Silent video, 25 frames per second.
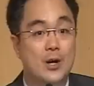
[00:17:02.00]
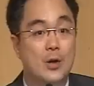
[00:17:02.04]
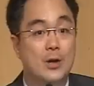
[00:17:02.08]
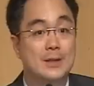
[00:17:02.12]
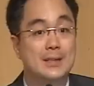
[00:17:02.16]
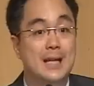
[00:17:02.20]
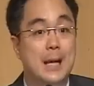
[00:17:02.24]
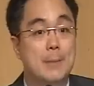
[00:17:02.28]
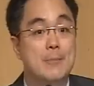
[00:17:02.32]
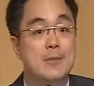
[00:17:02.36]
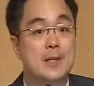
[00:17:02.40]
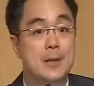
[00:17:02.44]

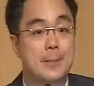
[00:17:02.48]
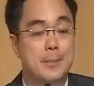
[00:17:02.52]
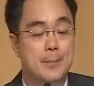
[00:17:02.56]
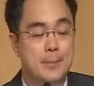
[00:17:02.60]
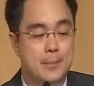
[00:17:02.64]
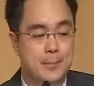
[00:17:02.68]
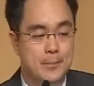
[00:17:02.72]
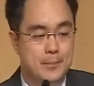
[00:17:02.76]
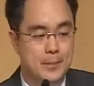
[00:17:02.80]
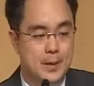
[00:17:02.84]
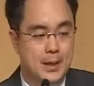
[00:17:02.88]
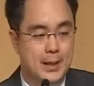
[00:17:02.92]

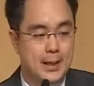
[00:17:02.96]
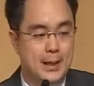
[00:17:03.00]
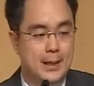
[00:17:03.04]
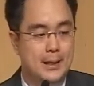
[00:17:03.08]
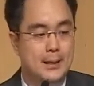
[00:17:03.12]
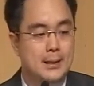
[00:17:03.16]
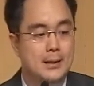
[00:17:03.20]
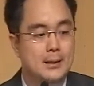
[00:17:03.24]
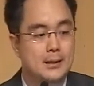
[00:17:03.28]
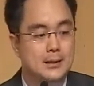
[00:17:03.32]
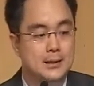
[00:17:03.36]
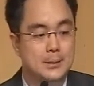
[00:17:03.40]
930นะฮะ
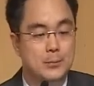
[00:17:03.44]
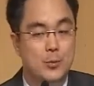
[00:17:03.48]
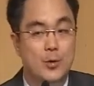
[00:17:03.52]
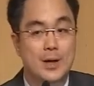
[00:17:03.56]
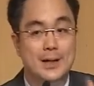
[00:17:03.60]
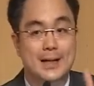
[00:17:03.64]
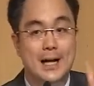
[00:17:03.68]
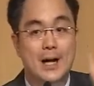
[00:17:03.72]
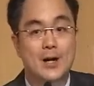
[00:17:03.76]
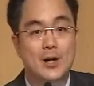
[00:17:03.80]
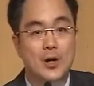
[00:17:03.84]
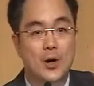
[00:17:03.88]
สมมุติ
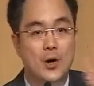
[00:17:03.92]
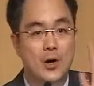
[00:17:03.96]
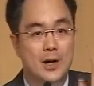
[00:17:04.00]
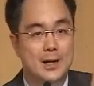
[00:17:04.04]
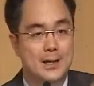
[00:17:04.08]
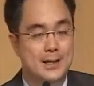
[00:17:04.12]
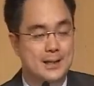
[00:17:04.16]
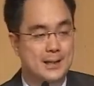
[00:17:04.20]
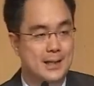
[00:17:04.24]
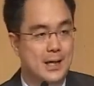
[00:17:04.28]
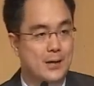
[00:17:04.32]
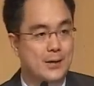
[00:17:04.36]
ว่า
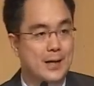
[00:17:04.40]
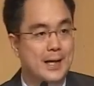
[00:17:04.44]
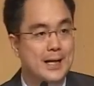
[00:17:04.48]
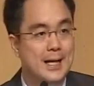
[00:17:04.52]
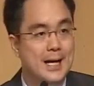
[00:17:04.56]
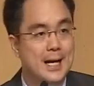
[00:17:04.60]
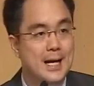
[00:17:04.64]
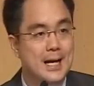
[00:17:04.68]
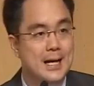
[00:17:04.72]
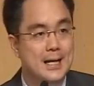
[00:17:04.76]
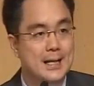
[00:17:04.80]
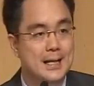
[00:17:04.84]
900เอา
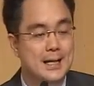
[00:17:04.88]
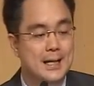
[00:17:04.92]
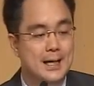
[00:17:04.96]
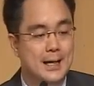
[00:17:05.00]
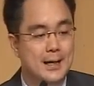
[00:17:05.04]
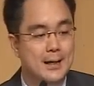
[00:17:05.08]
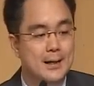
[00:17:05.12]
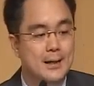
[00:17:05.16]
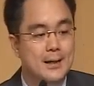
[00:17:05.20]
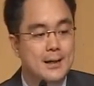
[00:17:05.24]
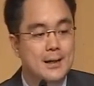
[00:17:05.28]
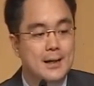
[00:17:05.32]
ง่ายๆนะ
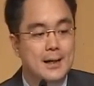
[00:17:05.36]
ฮะ